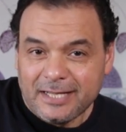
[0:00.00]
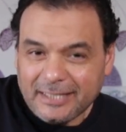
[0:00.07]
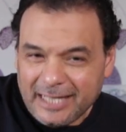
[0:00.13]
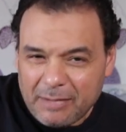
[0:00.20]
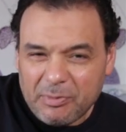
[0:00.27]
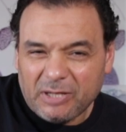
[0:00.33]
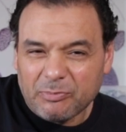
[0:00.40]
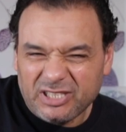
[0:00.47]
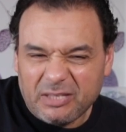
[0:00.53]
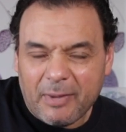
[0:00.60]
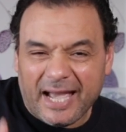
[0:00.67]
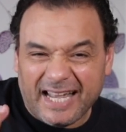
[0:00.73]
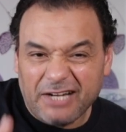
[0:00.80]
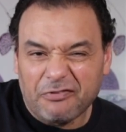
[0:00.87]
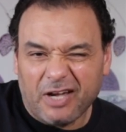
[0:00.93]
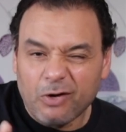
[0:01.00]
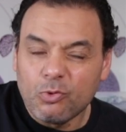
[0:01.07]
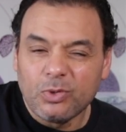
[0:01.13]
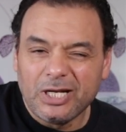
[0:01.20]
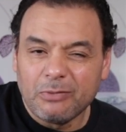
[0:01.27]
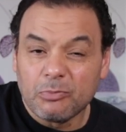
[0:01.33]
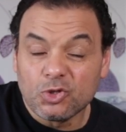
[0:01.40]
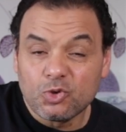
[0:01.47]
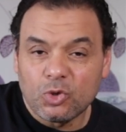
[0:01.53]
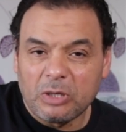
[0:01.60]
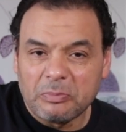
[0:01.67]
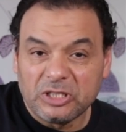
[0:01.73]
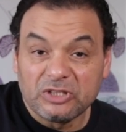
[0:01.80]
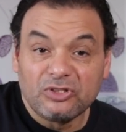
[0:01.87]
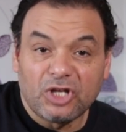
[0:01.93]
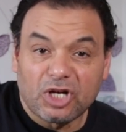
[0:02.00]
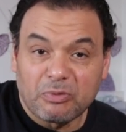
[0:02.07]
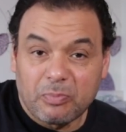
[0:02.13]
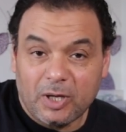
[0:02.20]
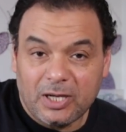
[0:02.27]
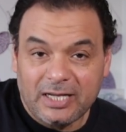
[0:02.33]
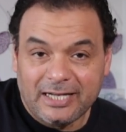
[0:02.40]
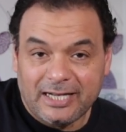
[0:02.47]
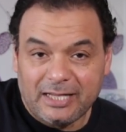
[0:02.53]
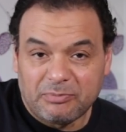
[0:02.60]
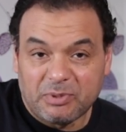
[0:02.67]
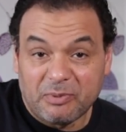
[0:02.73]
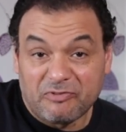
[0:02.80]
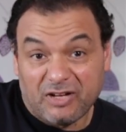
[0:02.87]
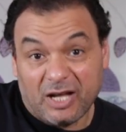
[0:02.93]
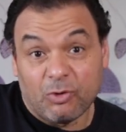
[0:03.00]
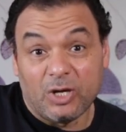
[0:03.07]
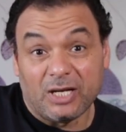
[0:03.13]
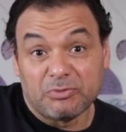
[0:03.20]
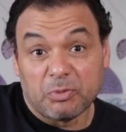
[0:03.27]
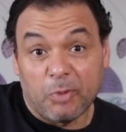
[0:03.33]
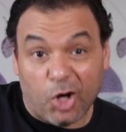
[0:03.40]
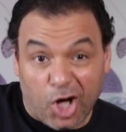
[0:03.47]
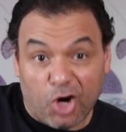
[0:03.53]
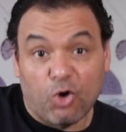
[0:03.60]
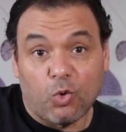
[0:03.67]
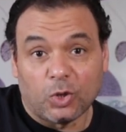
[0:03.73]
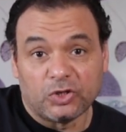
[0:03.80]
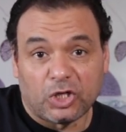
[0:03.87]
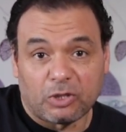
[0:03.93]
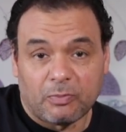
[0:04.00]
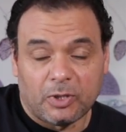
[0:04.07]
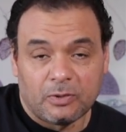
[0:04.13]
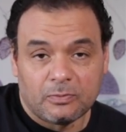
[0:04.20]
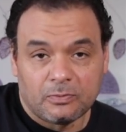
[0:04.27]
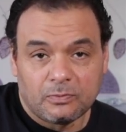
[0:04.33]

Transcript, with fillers: دايما بتبقى عارف أول المزورة من الضربة اللي هي بتبقى في الأول هي بتبقى أقوى ضربة